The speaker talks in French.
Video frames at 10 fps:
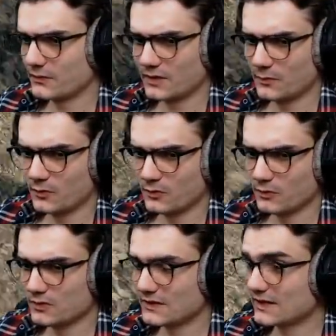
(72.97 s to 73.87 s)

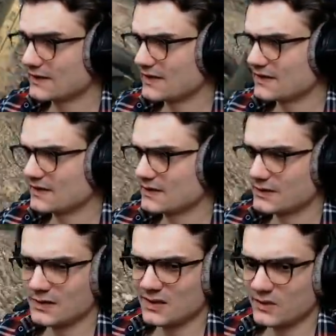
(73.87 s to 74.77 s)
vraiment très très
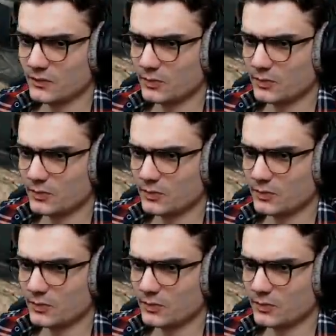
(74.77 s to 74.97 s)
tricky, il faut